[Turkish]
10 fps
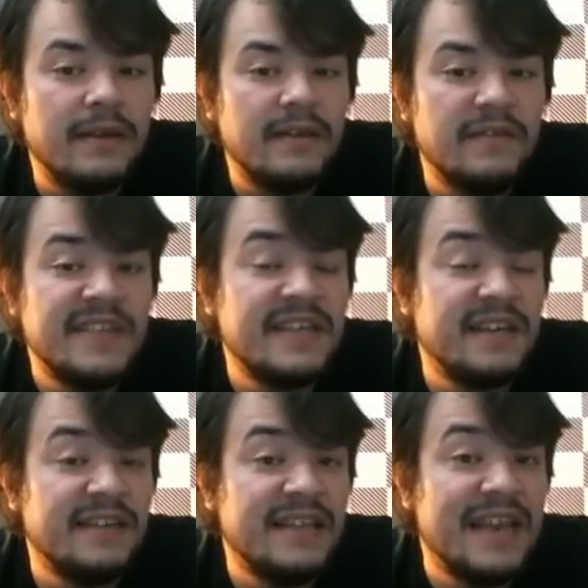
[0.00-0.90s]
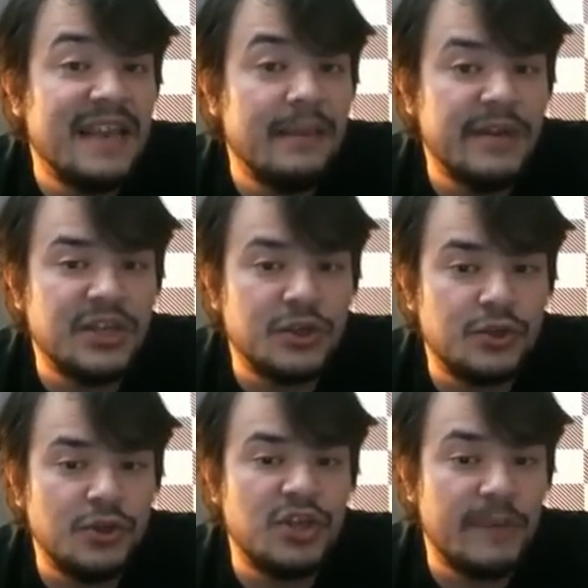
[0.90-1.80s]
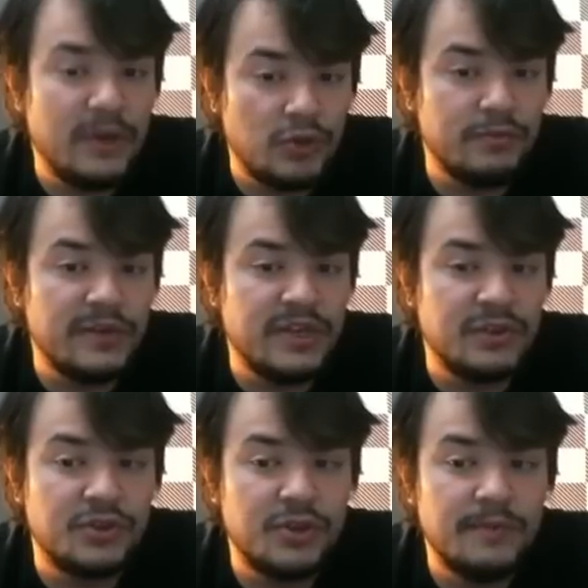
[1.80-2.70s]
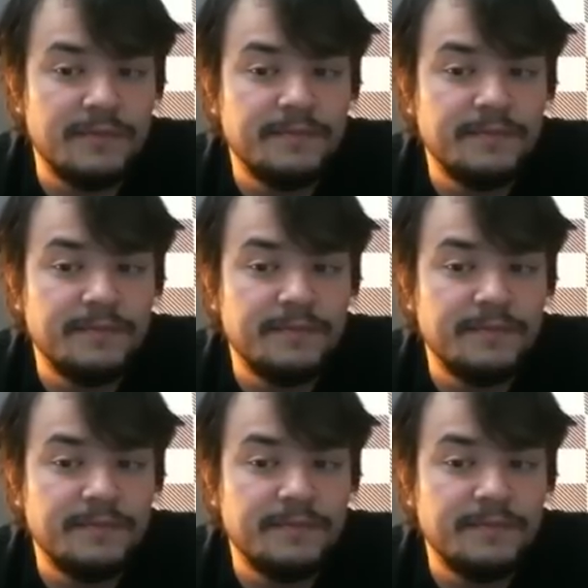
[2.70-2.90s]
vezir kanadına ilerlemeye çalışıyor. C5 sürmeye çalışıyor.